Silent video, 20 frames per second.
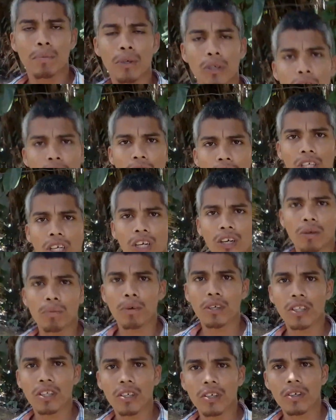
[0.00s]
Buenos días,
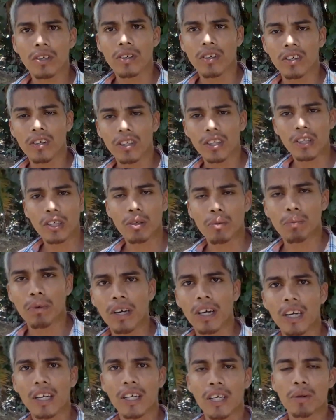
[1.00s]
romántico coloneño, pues
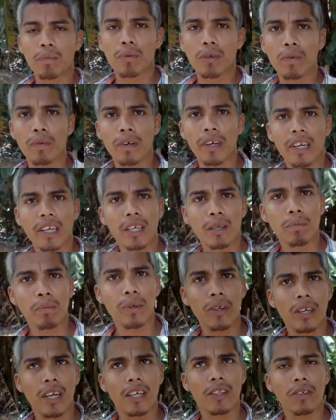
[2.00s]
aquí muy feliz
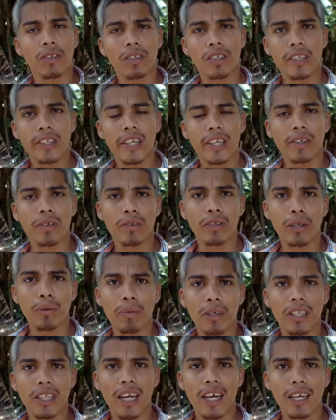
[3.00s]
por la noticia que usted
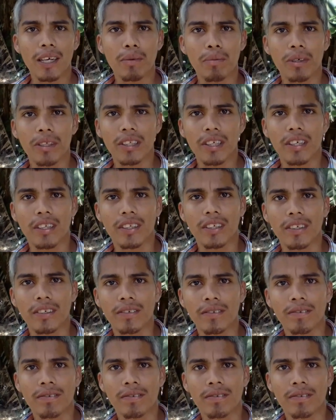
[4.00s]
me trae, ¿me entiende?